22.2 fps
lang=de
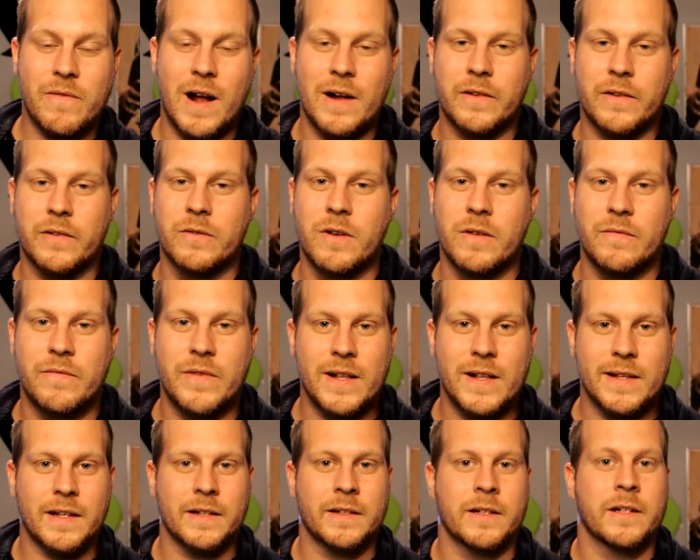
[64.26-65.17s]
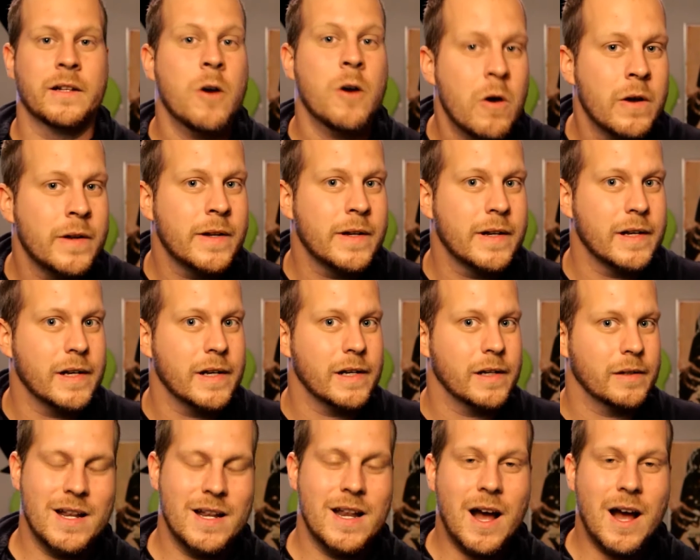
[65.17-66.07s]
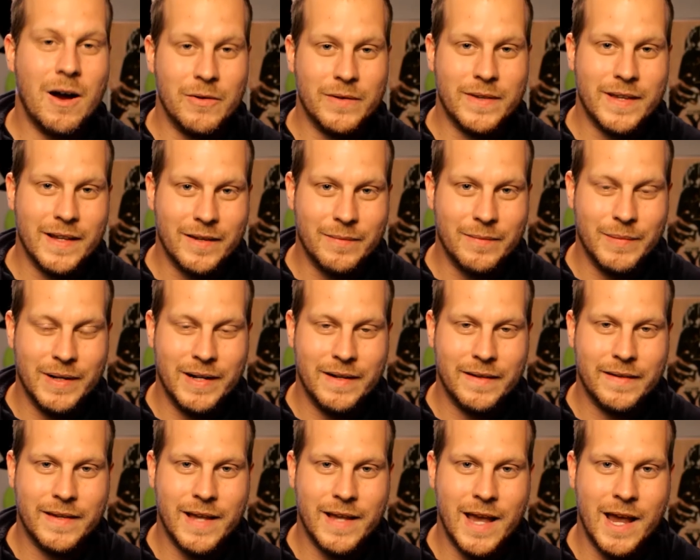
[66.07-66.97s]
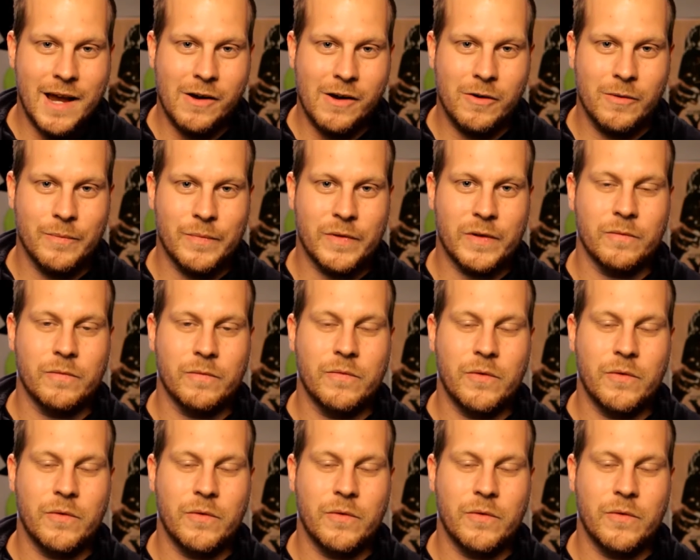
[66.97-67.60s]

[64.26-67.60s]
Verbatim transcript: waren es nur wildernde Hunde? Laut des Ministeriums